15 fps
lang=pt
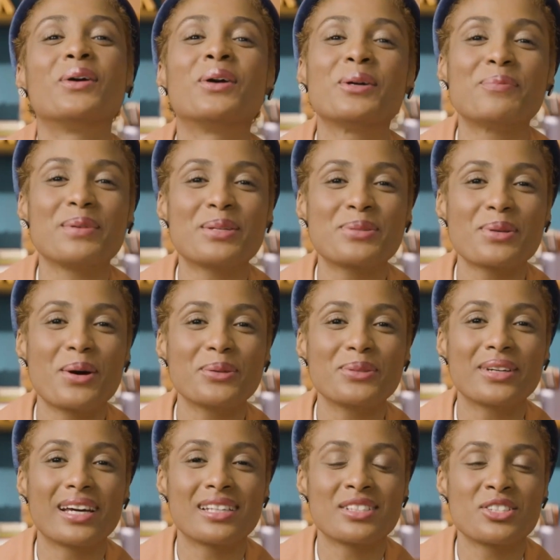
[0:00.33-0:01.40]
Oi pessoal
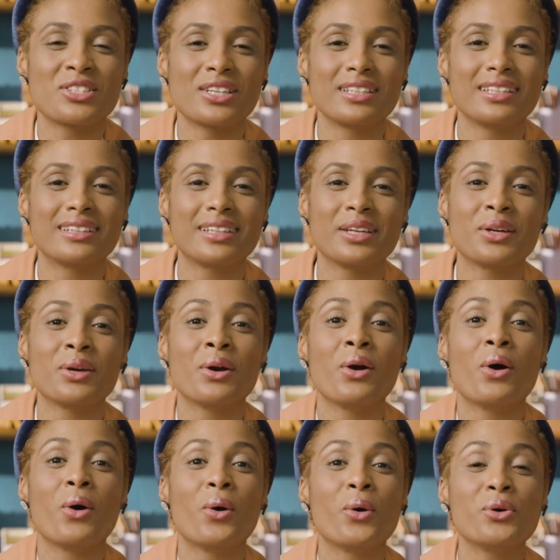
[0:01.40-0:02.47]
do Casa GNT,
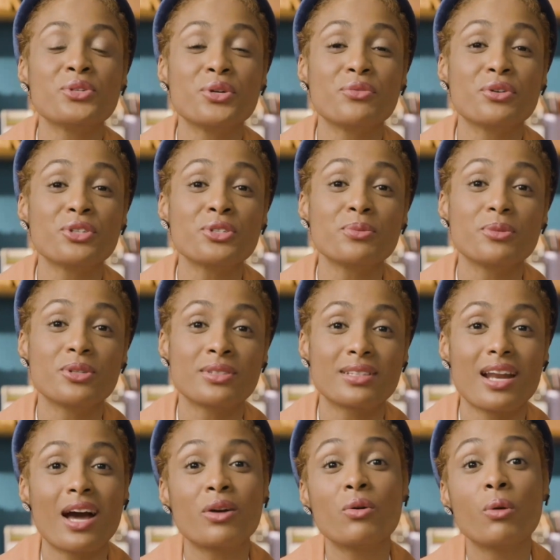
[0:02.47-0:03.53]
hoje eu vou te
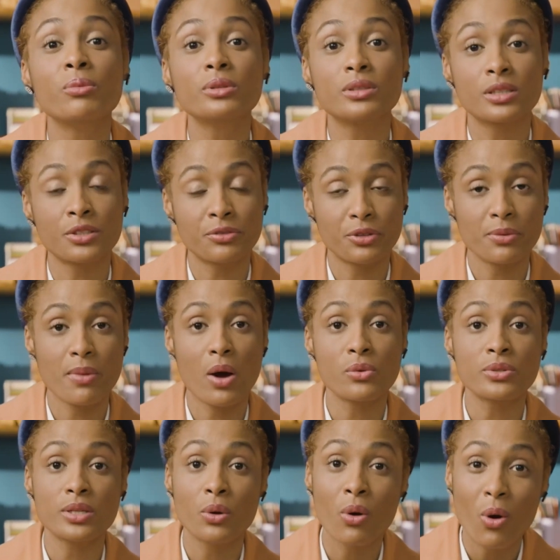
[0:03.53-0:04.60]
mostrar como transformar
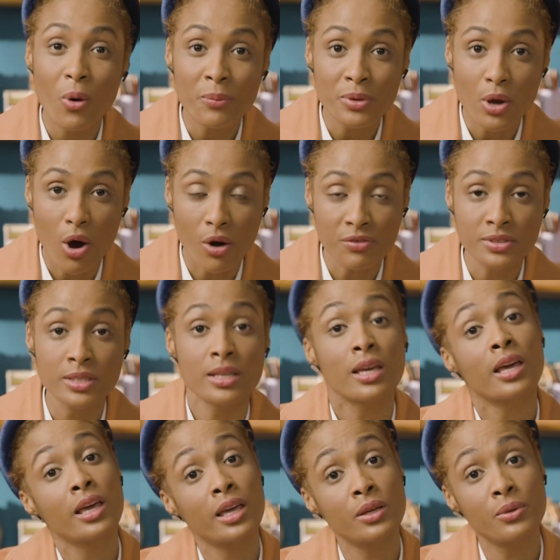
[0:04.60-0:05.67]
o seu home office
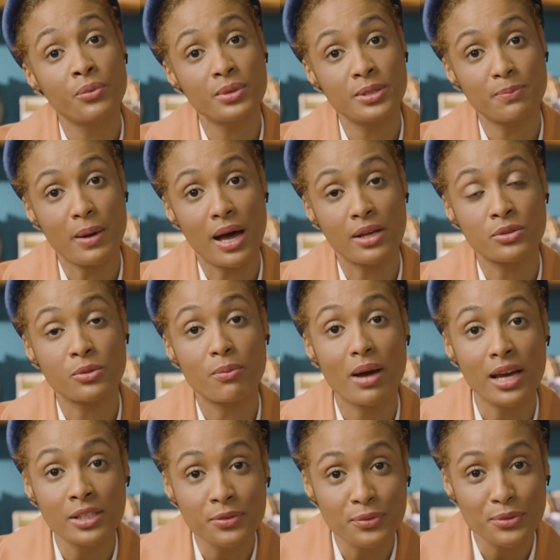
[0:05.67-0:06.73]
em um espaço
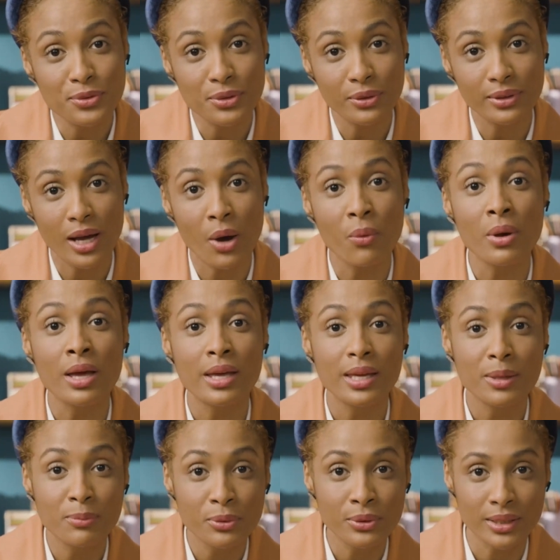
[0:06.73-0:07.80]
mais funcional
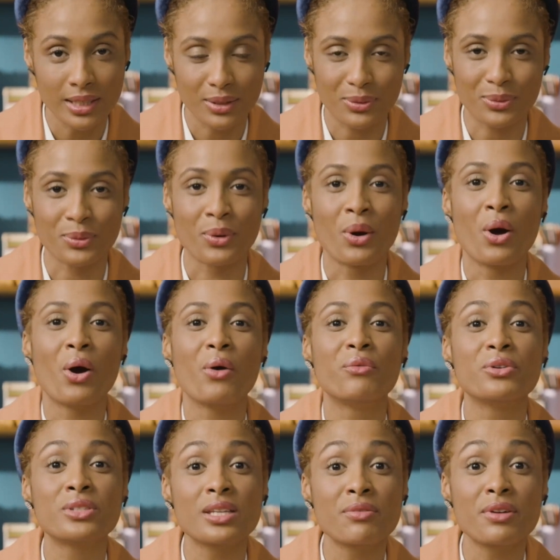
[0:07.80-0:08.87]
e bonito.
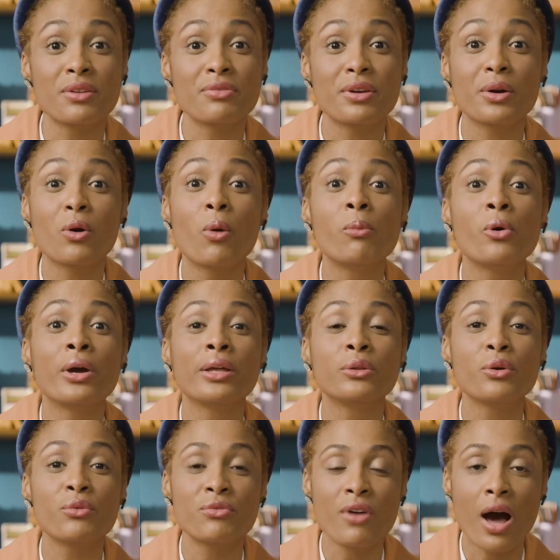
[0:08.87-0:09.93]
Você vai ver como
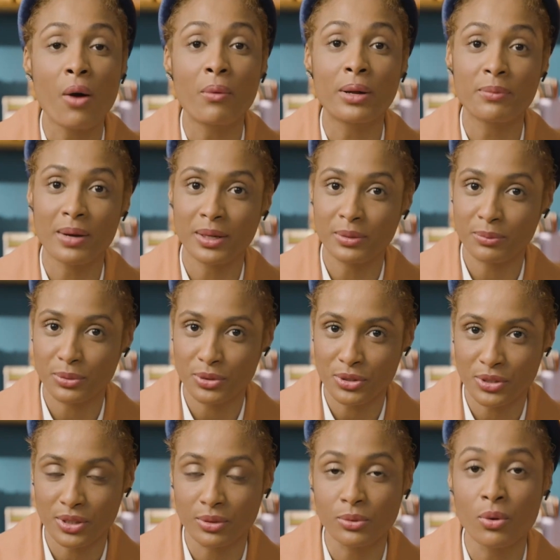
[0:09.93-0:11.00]
renovar um armário
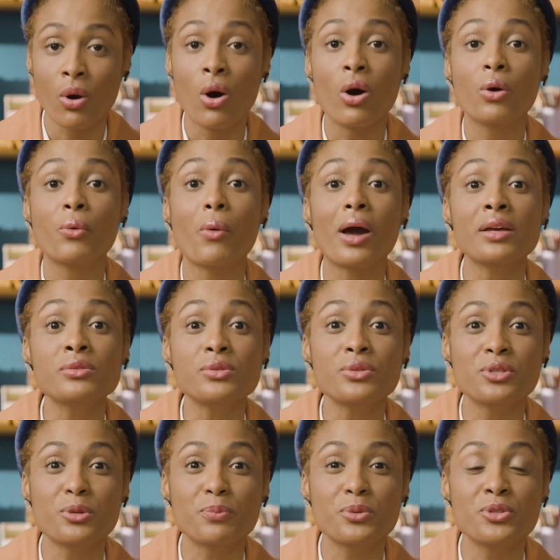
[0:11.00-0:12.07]
embutido, quais
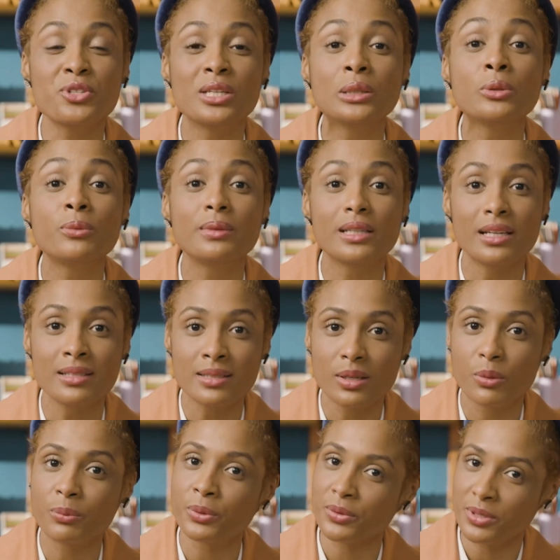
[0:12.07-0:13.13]
os tipos de
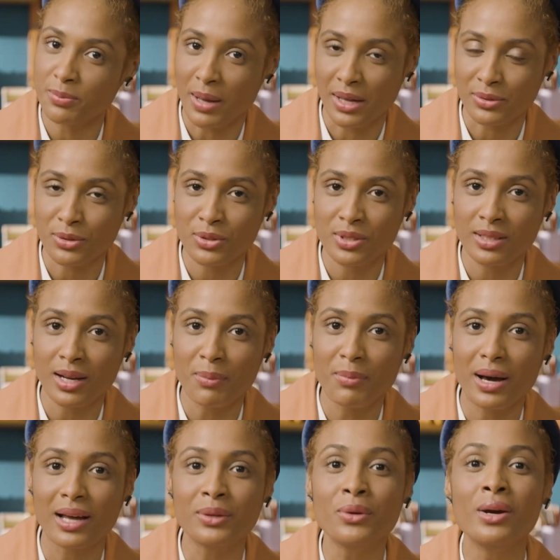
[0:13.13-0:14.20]
iluminação para um espaço de
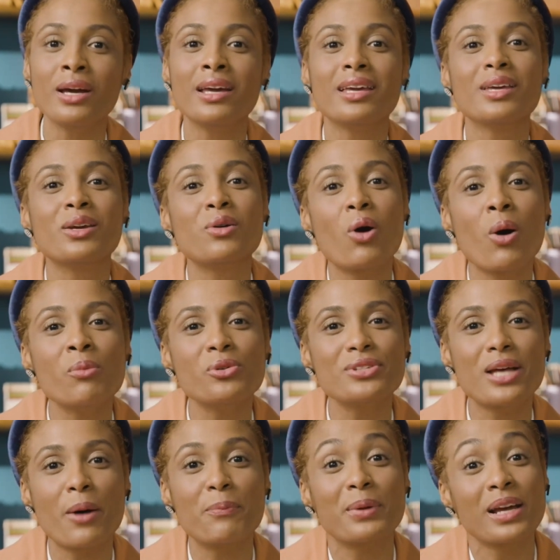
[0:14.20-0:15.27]
trabalho e como
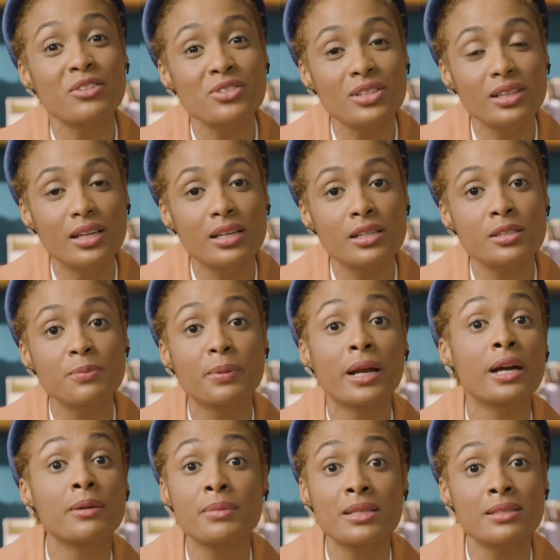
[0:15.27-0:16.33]
usar prateleiras
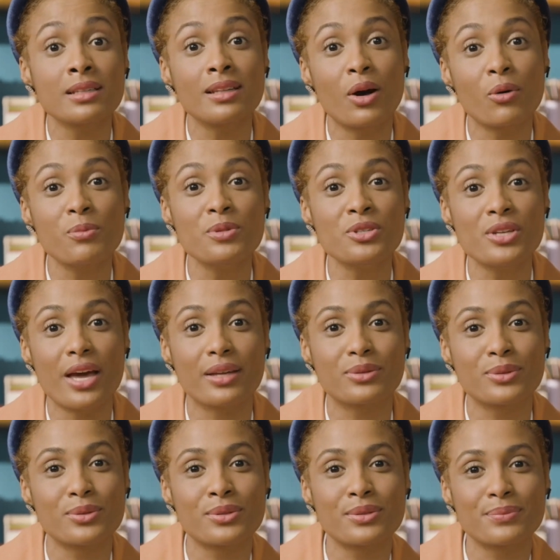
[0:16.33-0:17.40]
para armazenar
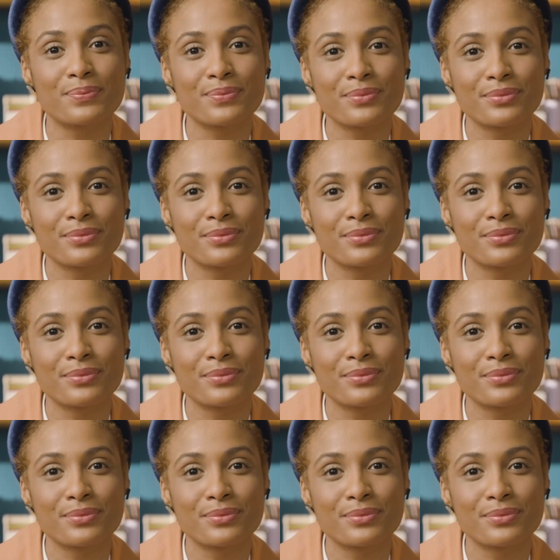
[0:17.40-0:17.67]
objetos.